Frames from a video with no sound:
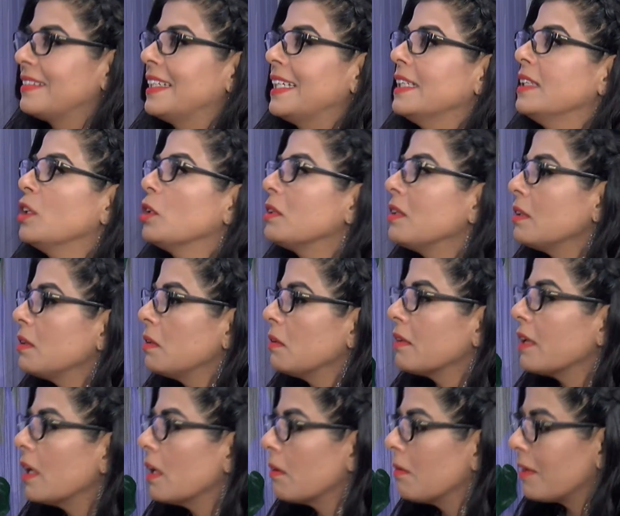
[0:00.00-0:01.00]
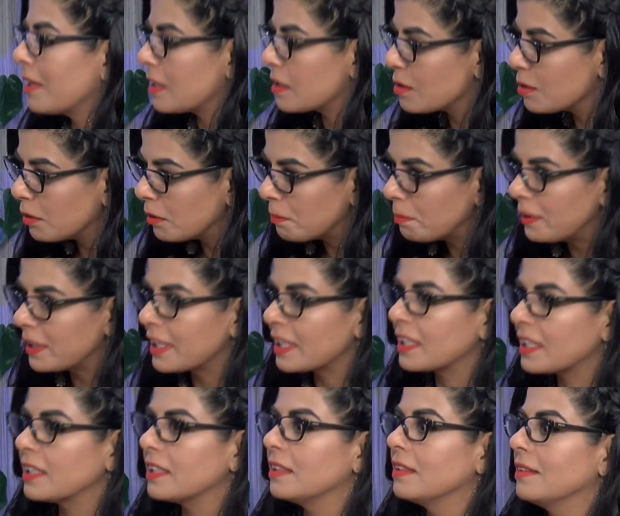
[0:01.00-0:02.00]
que no te toque el corazón
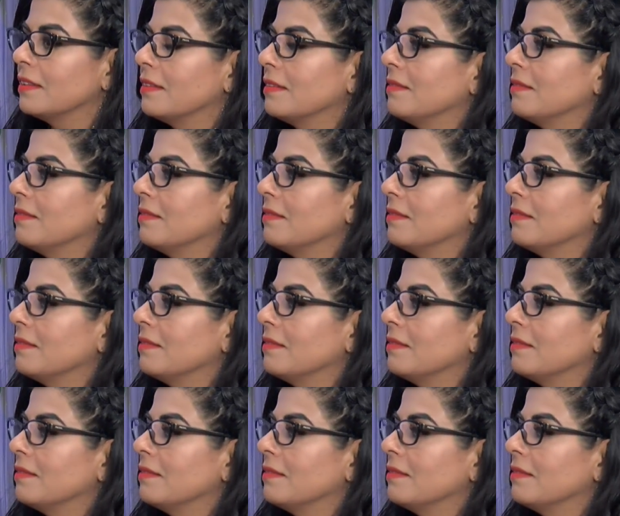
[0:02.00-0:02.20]
para que...